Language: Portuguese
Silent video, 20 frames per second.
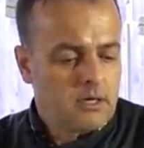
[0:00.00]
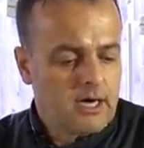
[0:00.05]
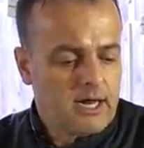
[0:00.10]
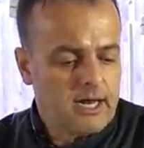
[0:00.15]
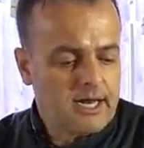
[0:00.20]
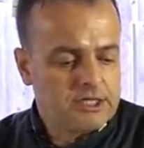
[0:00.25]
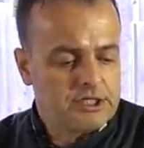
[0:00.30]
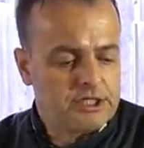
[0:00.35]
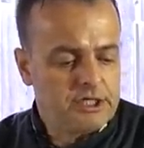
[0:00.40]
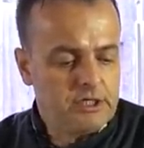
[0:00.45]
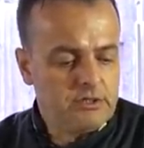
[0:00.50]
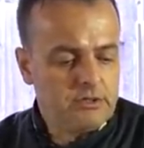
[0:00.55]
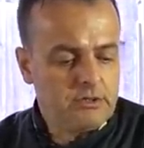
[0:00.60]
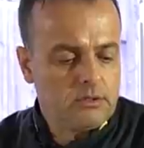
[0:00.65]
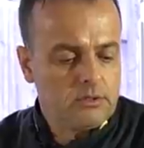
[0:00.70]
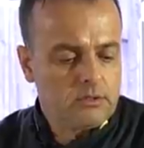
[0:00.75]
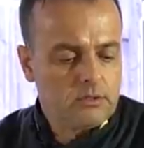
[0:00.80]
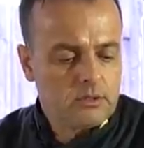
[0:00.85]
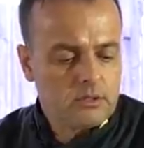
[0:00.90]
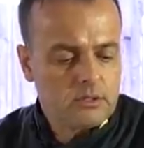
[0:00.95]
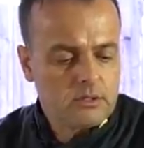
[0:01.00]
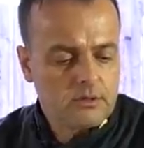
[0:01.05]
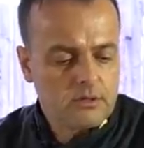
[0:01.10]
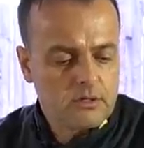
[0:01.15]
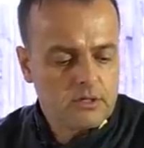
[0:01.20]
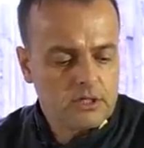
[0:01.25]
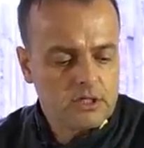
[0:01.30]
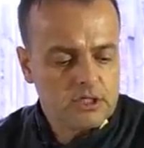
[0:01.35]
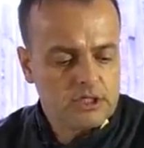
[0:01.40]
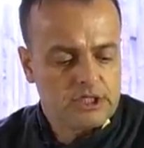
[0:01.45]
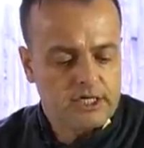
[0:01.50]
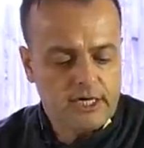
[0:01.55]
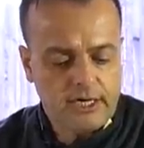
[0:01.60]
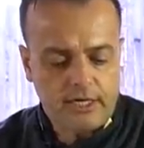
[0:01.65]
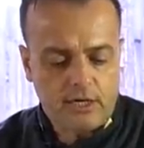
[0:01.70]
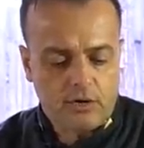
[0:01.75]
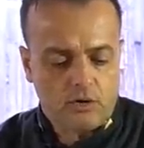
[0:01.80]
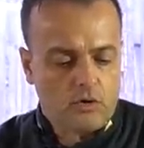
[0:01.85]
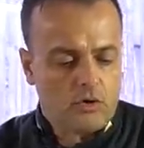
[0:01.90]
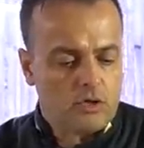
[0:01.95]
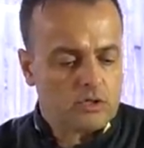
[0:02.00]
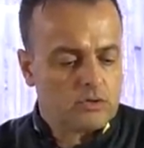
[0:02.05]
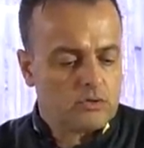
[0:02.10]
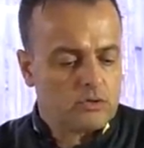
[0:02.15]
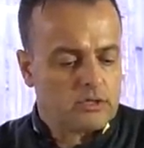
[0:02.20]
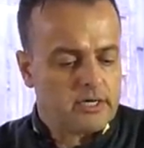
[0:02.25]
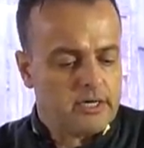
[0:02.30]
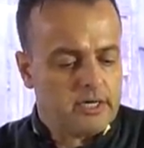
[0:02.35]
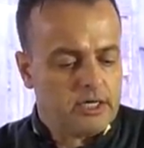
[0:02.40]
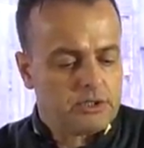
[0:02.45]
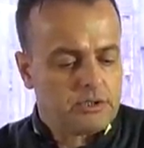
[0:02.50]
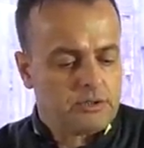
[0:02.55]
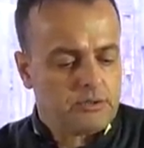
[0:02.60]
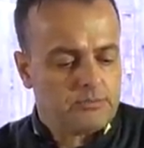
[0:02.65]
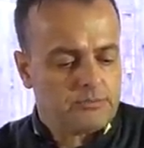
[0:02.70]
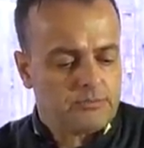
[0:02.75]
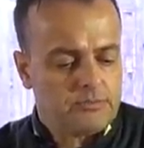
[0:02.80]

raladinho, generoso no queijo,